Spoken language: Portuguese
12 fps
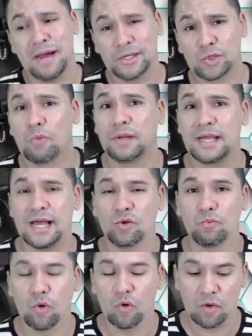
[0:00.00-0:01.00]
é mais complicado um
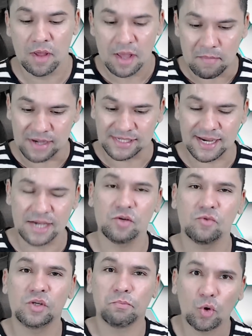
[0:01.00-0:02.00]
pouco, mas a
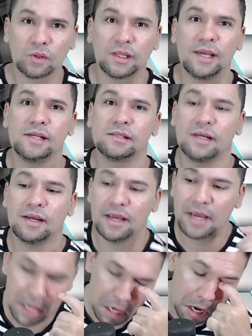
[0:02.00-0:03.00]
questão de potência
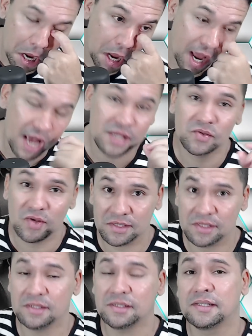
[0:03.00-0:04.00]
é às
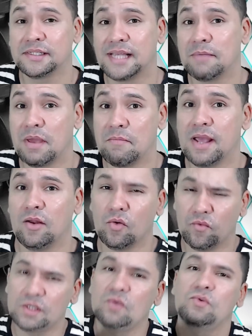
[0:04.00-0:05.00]
vezes sai bem melhor
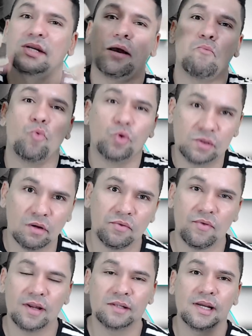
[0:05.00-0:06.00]
você usar muitos
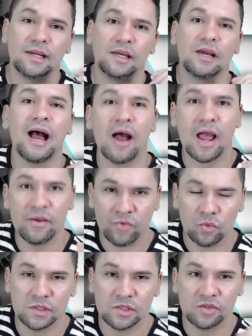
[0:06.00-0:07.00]
alto-falantes aí, high
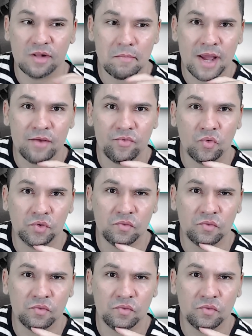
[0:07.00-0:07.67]
volts, sistema high volts.